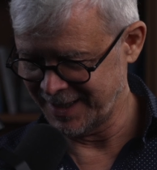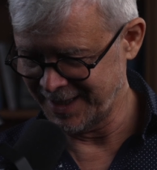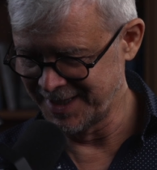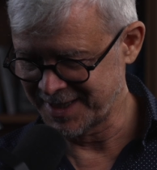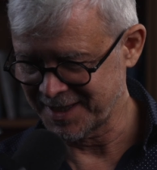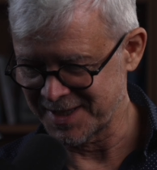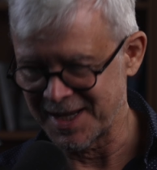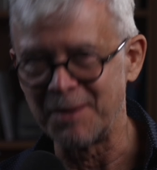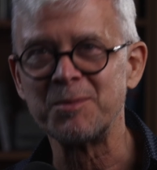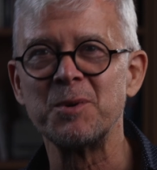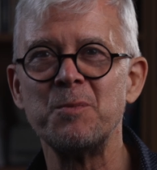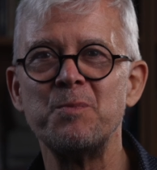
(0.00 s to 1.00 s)

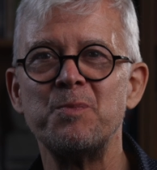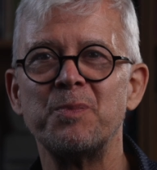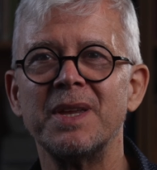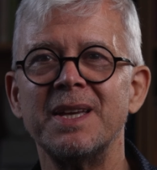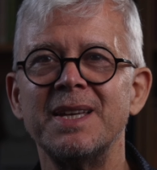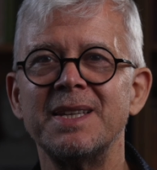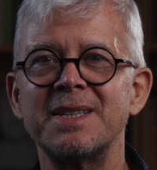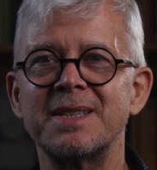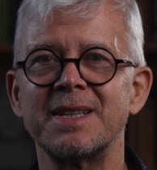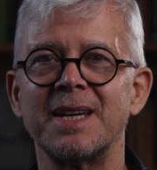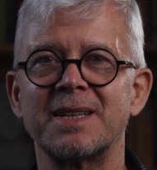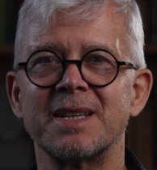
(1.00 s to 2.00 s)
Insgesamt
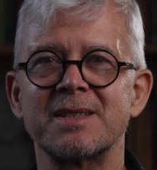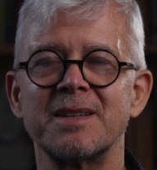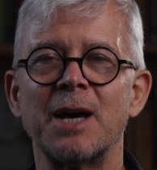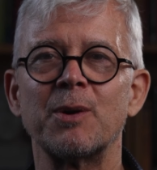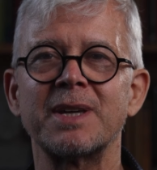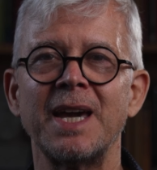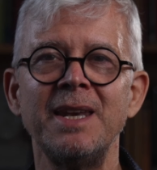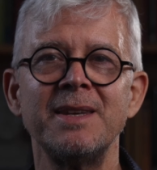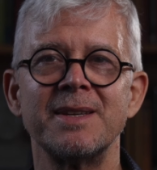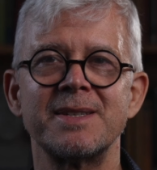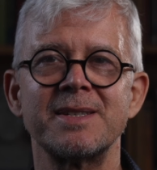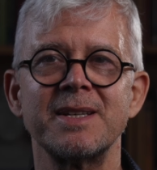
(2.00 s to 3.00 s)
trägt das genaue Kennen
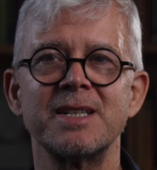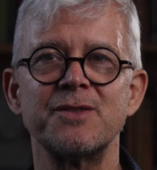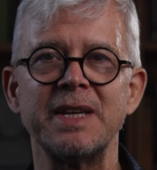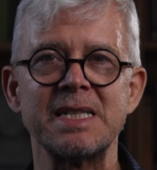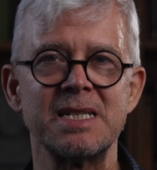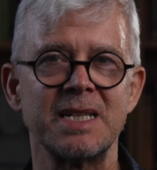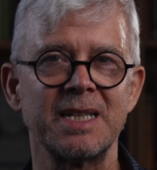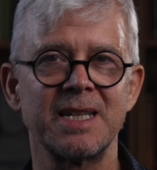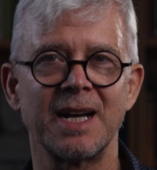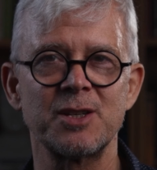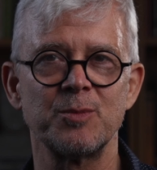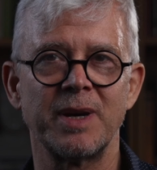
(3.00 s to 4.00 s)
des Ziels wesentlich
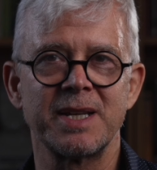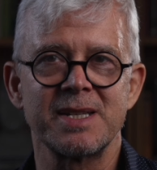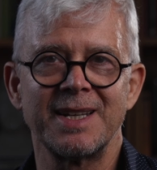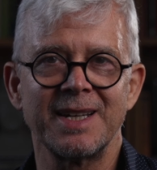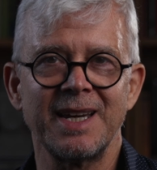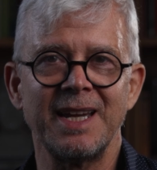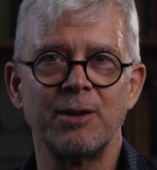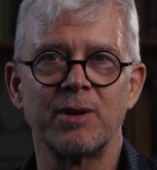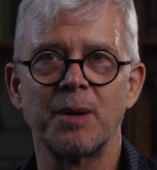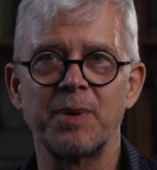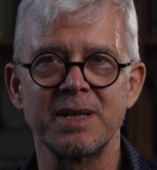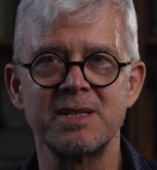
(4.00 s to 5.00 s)
dazu bei, dass eine Rede
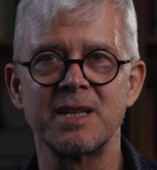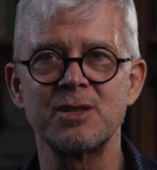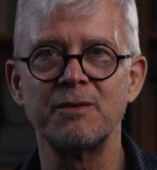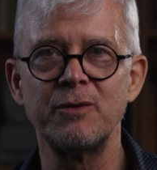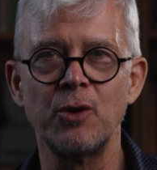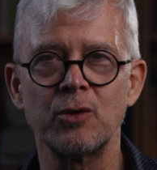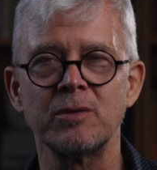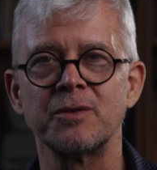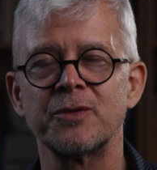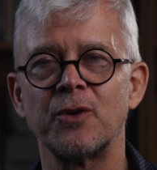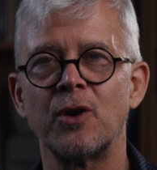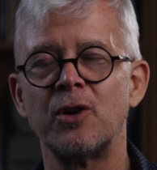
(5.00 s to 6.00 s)
oder Präsentation
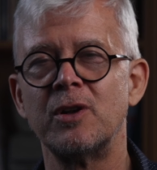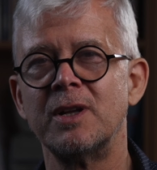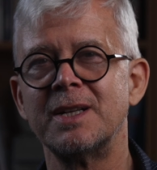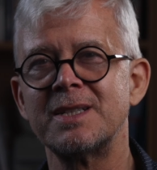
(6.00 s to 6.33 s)
wirkungsvoll,